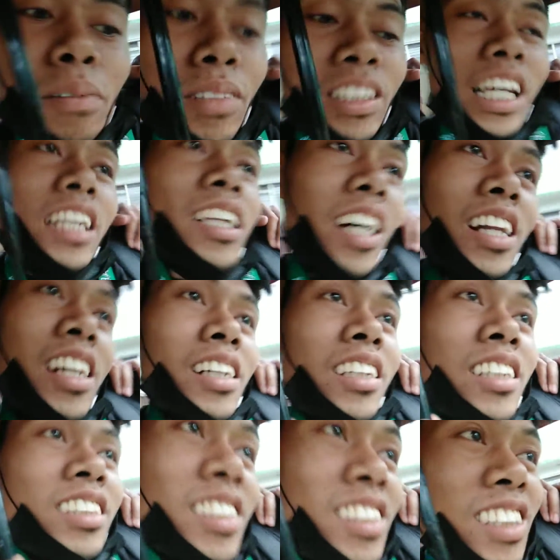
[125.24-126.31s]
punta, tol.
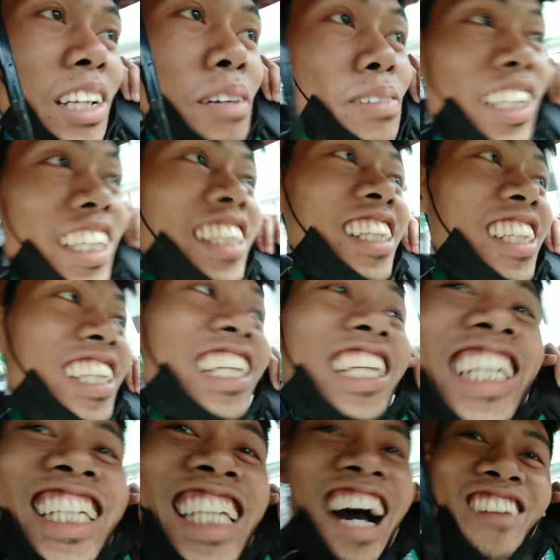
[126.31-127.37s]
To the moon.
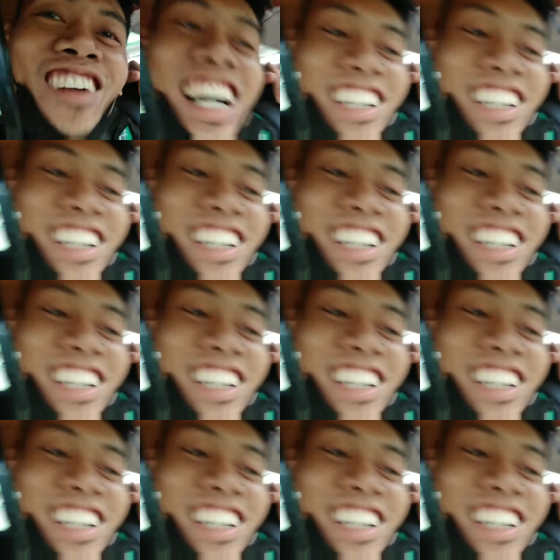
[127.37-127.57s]
Ah,